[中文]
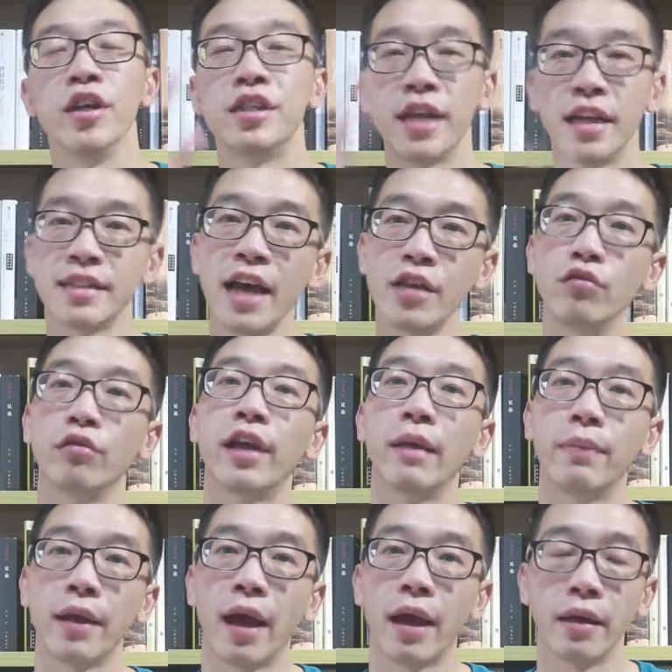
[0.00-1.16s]
以前在用
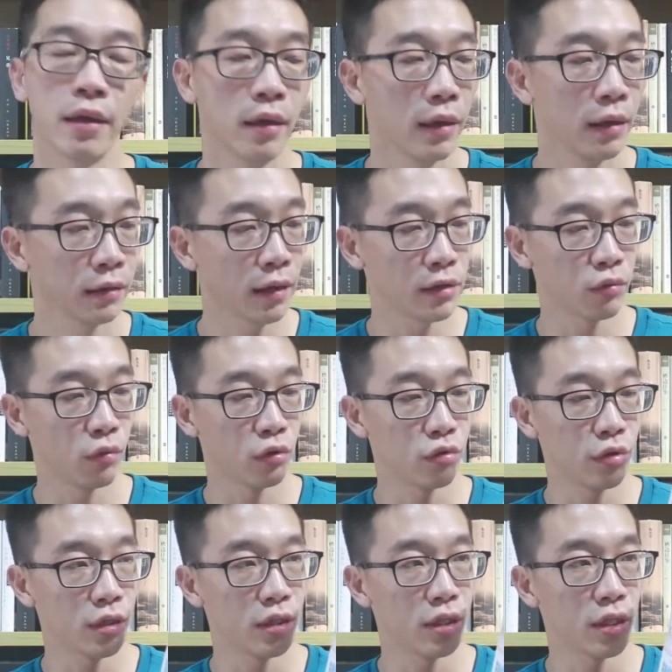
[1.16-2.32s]
KPI，但是我
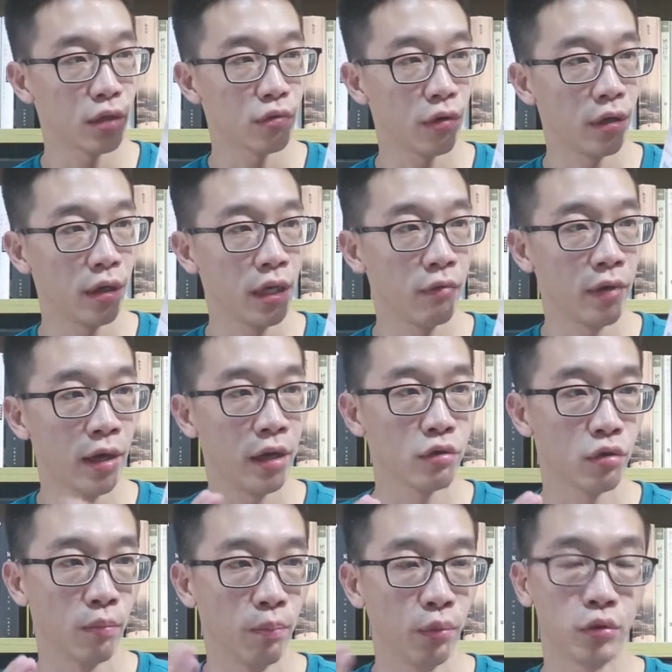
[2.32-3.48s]
最近接触了另外一
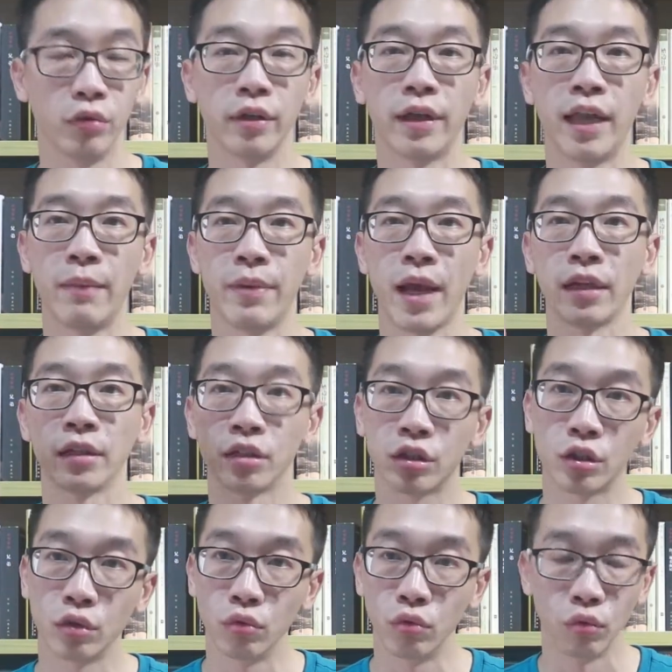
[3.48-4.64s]
种不同的 KPI 的
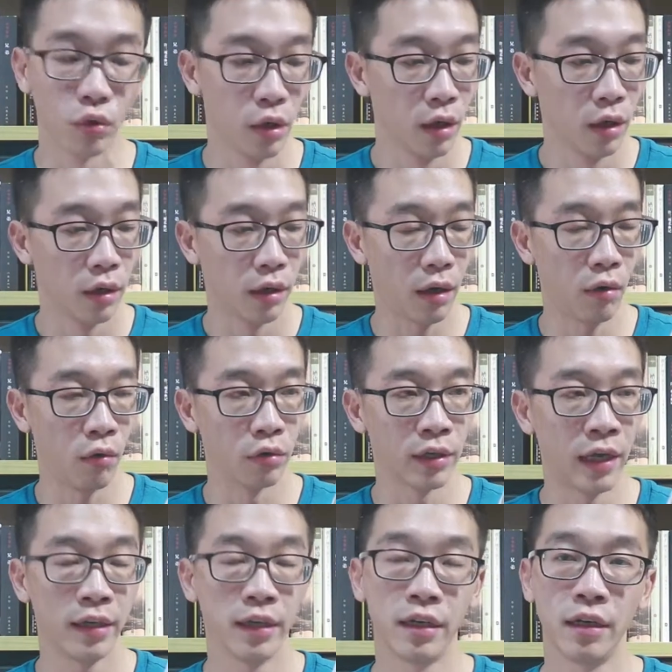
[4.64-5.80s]
思路，然后我
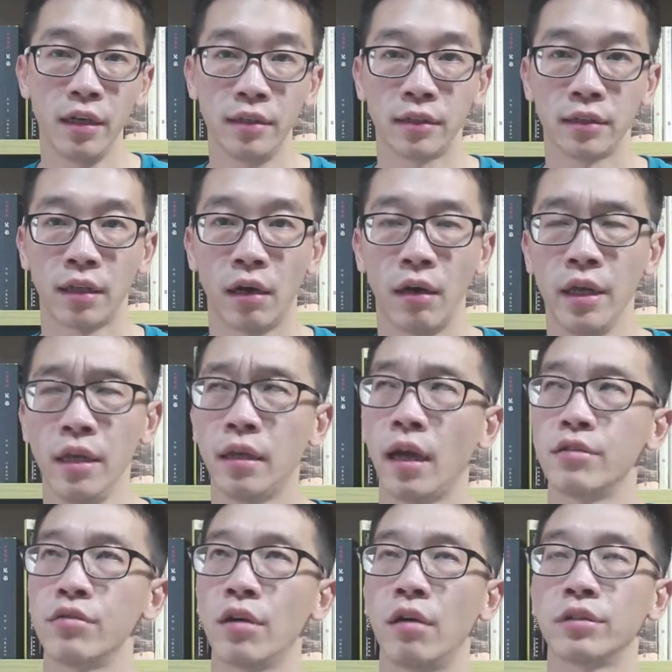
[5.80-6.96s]
才认识到，哎，
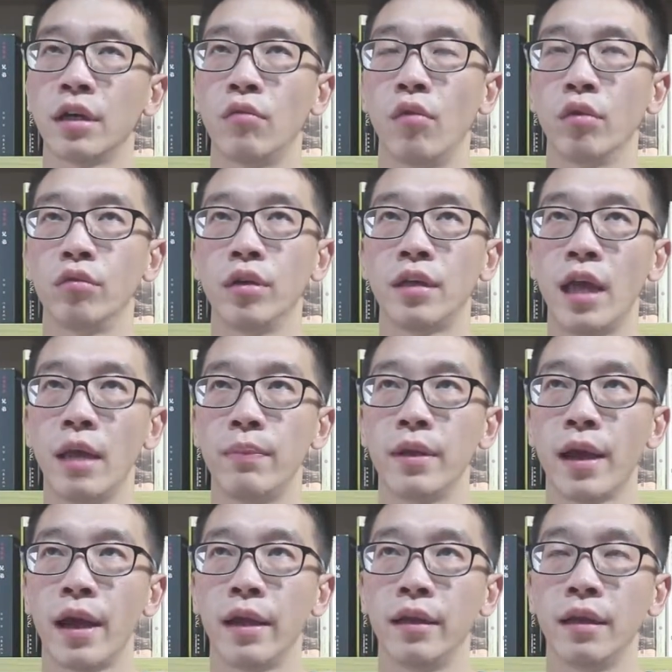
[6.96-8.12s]
感觉好像我对
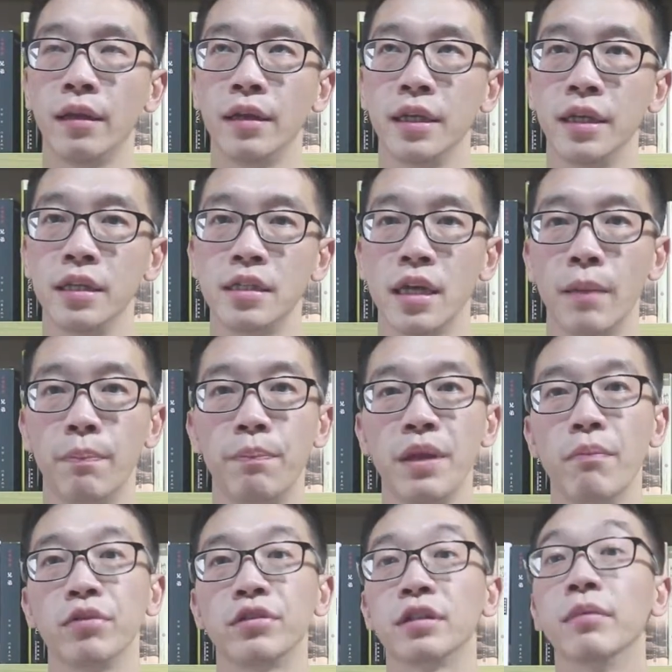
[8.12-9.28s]
KPI 的理解
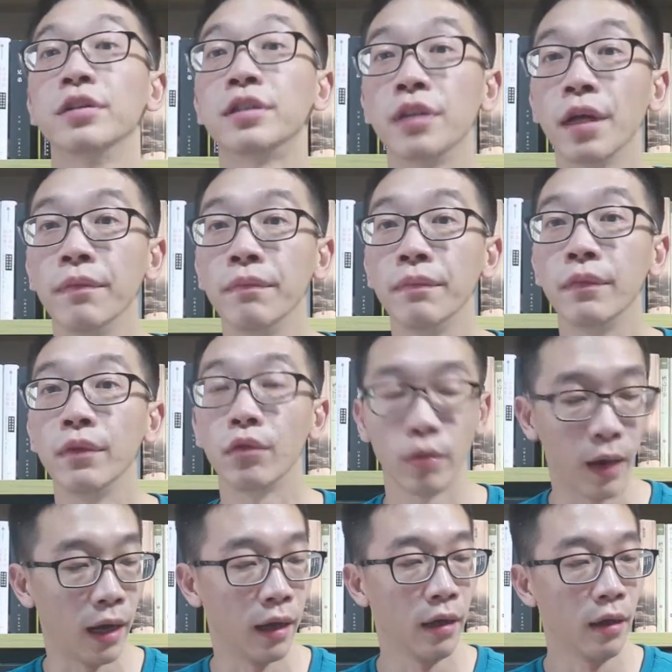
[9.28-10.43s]
并不是这么深，对
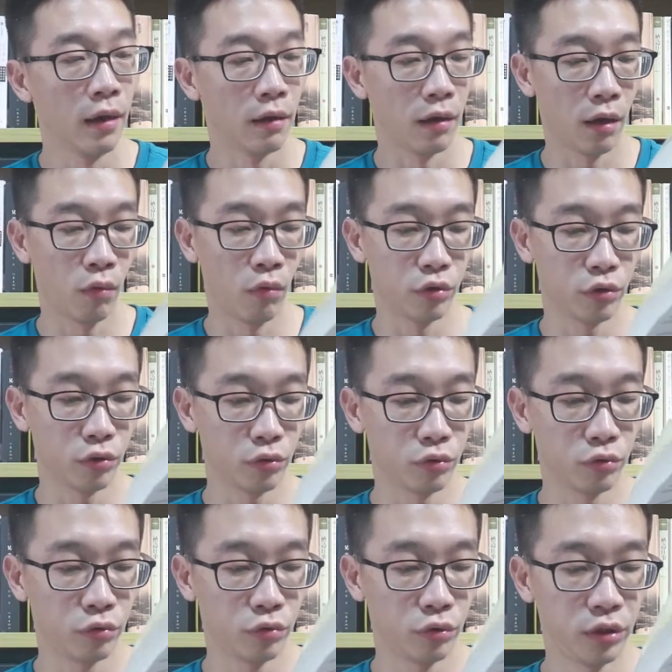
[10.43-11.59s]
吧？然后我
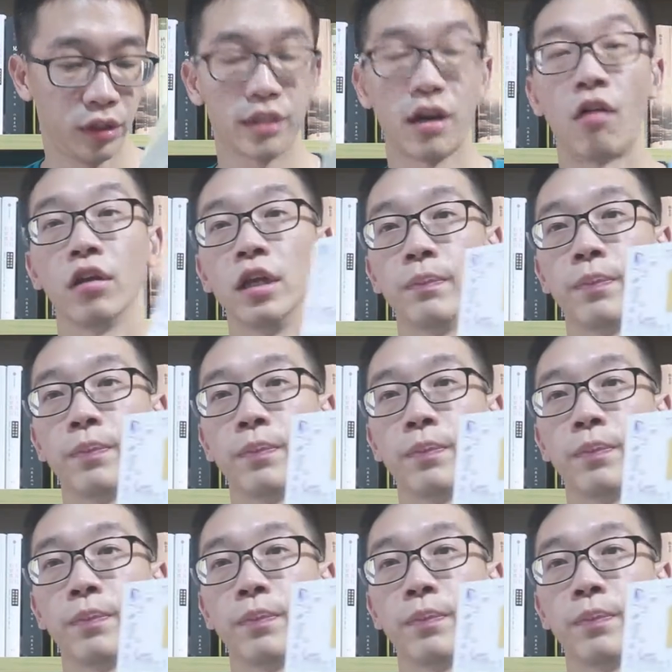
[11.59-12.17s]
就去找了一